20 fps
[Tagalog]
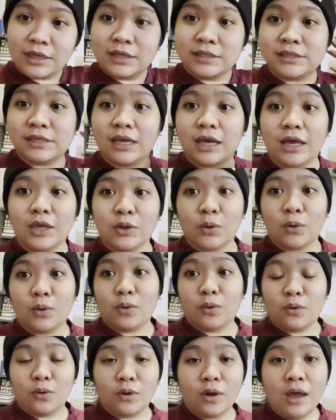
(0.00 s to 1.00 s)
kasi
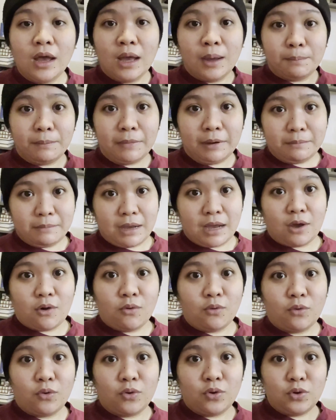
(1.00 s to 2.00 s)
ayokong
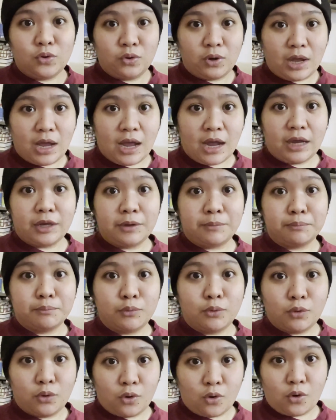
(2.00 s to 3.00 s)
mamaho yung aking
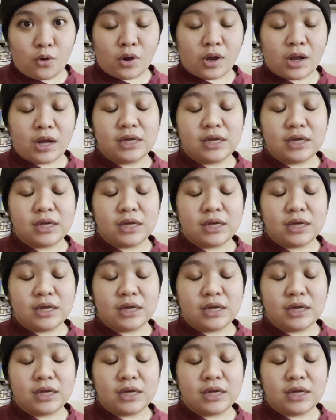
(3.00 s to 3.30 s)
buhok.